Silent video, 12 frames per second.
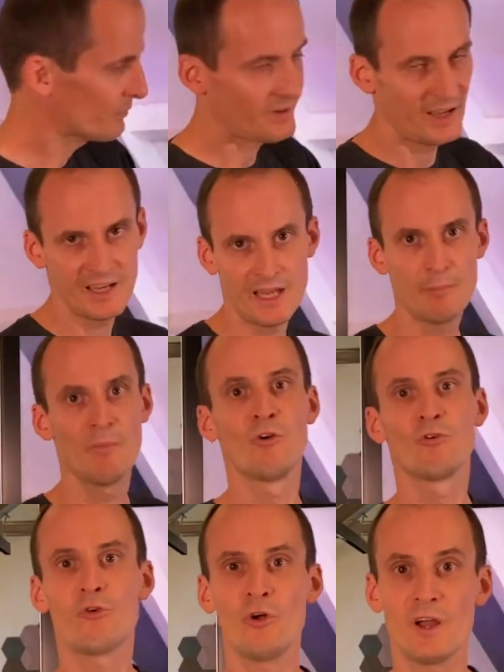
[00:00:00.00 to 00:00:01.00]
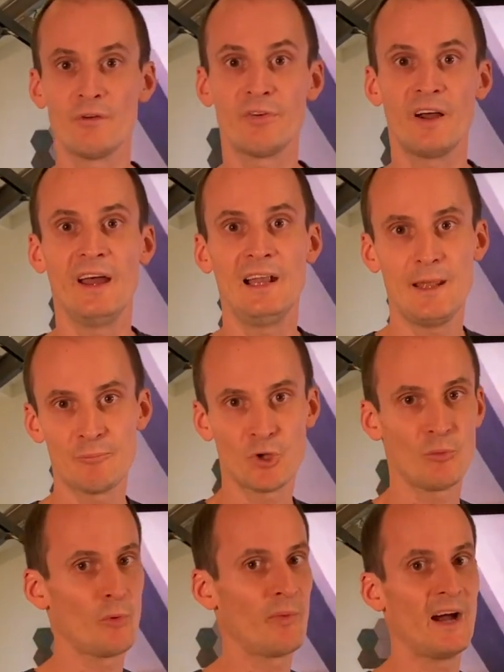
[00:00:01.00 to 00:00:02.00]
freigeben, feuerfrei,
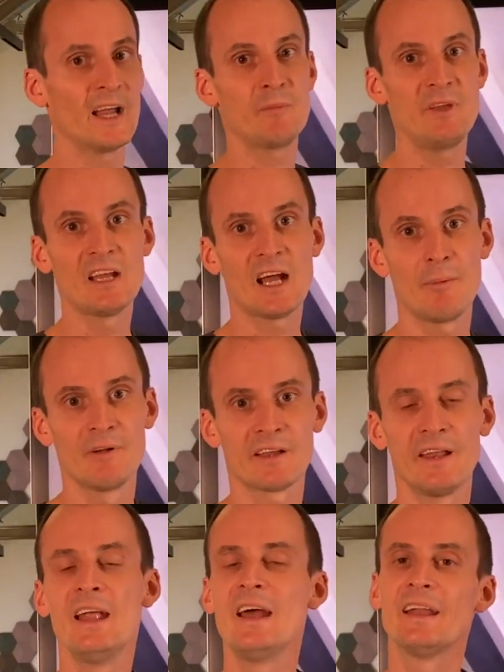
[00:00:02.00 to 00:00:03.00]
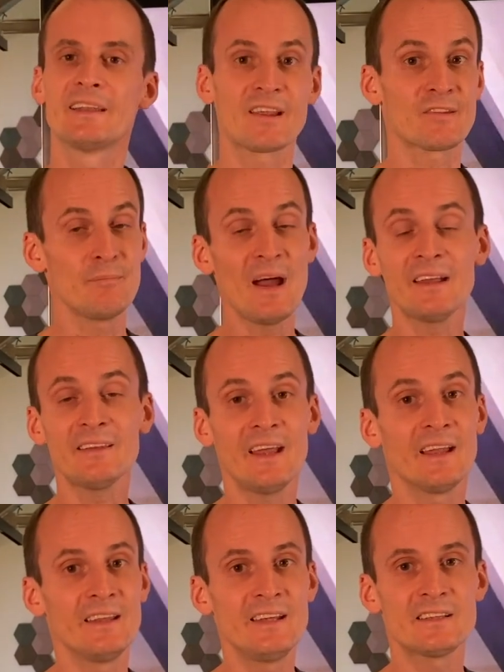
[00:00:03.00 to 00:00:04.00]
Laptop über HDMI-Kabel dran. Das macht er
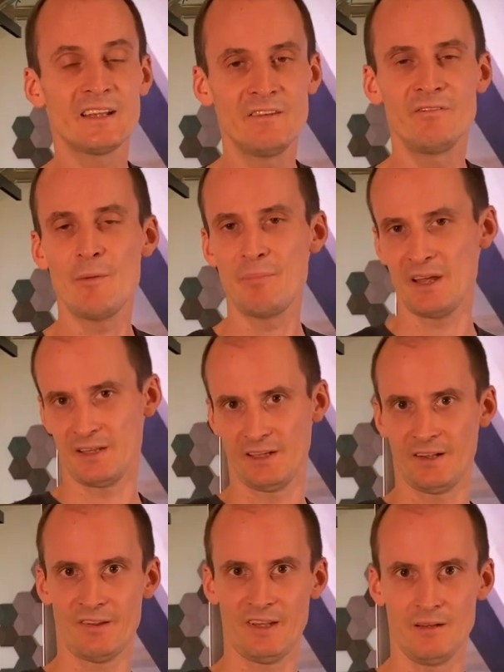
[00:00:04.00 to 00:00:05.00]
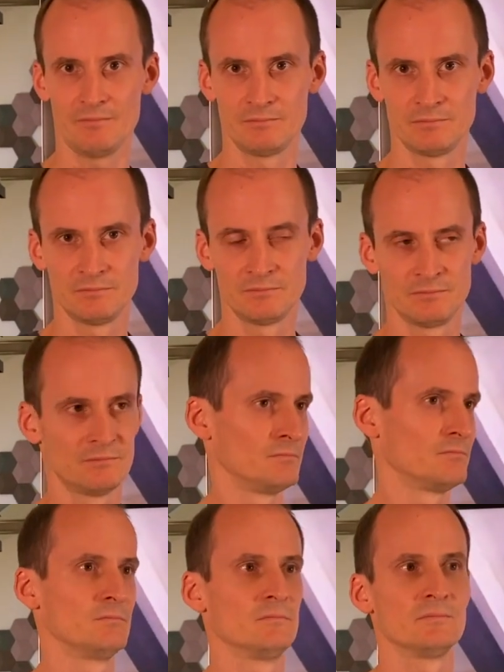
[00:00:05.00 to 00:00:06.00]
nicht in WebRTC.
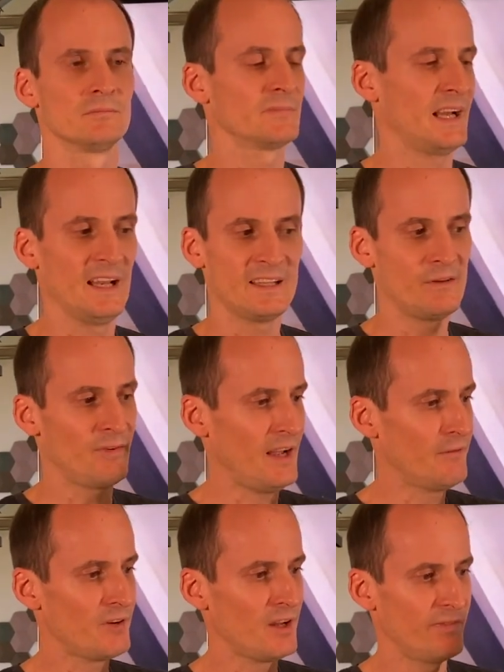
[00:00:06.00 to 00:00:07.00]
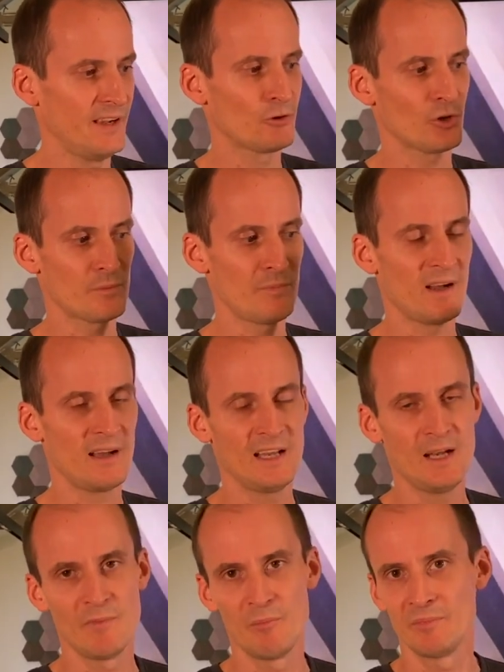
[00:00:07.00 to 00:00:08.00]
Relativ einfach, wählt euch
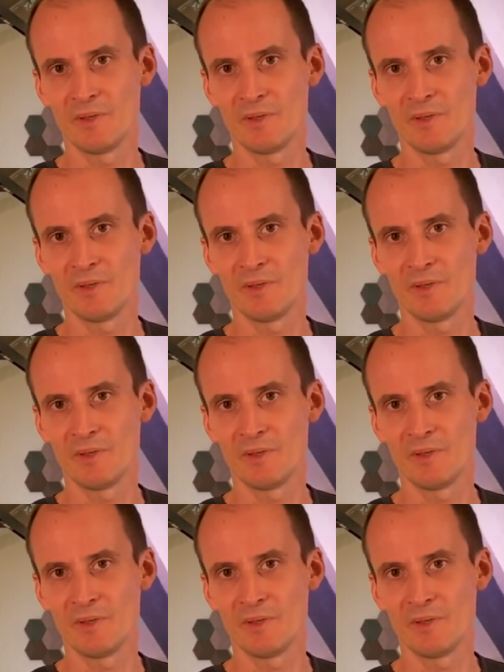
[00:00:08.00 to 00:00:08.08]
parallel mit dem